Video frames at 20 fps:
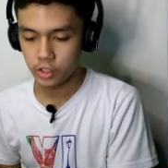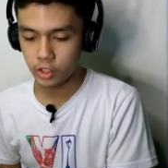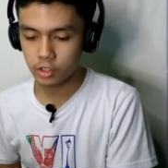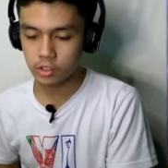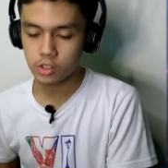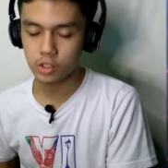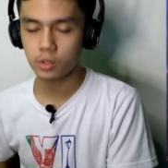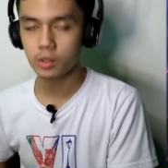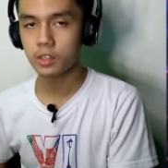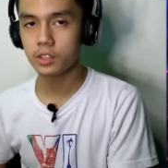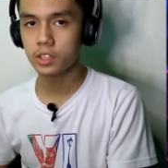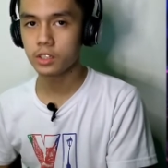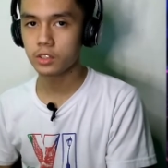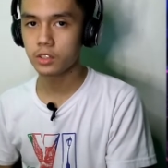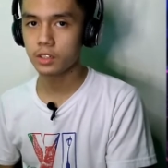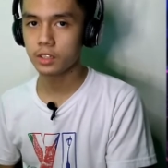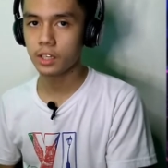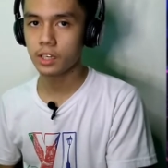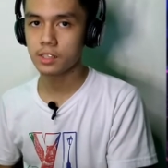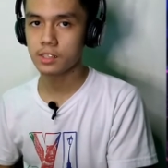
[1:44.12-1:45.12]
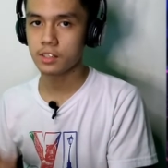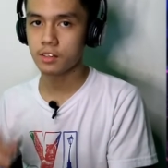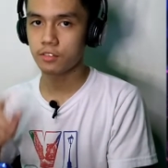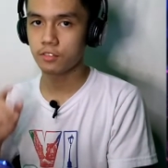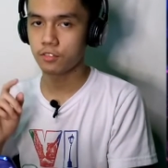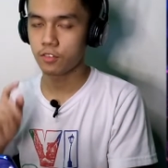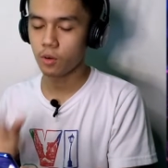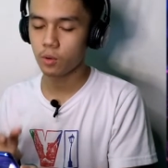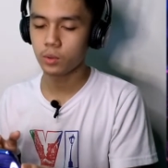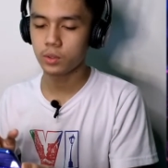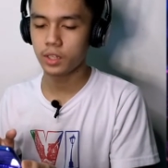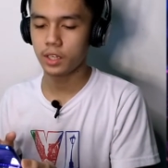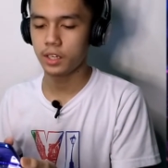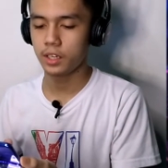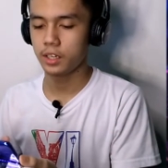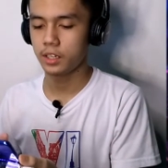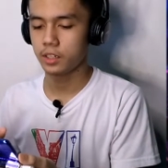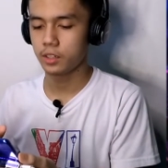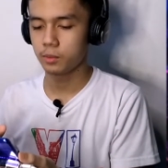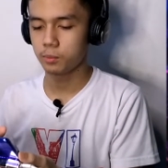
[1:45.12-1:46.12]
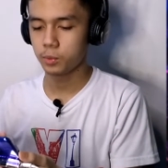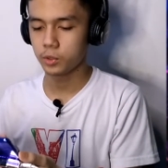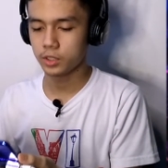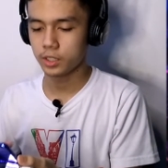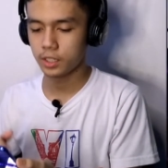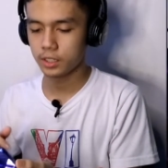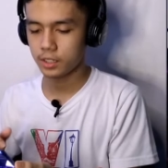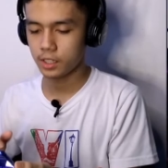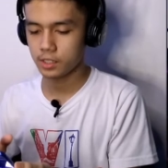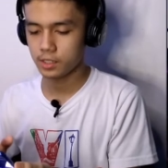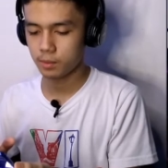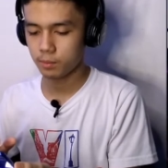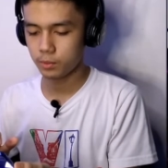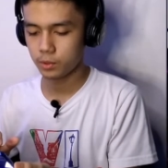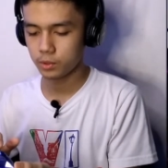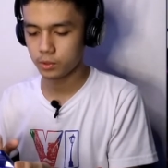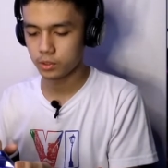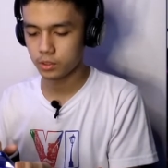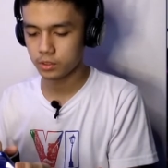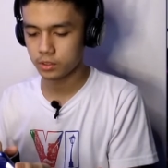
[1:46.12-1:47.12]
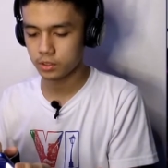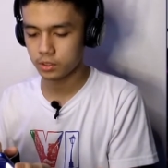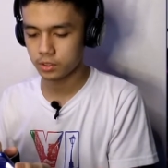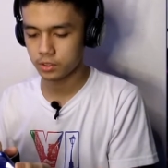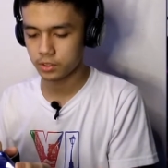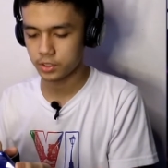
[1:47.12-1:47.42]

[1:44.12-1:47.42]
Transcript: Yun, so nandito na tayo sa phone and punta na tayo sa Bluetooth.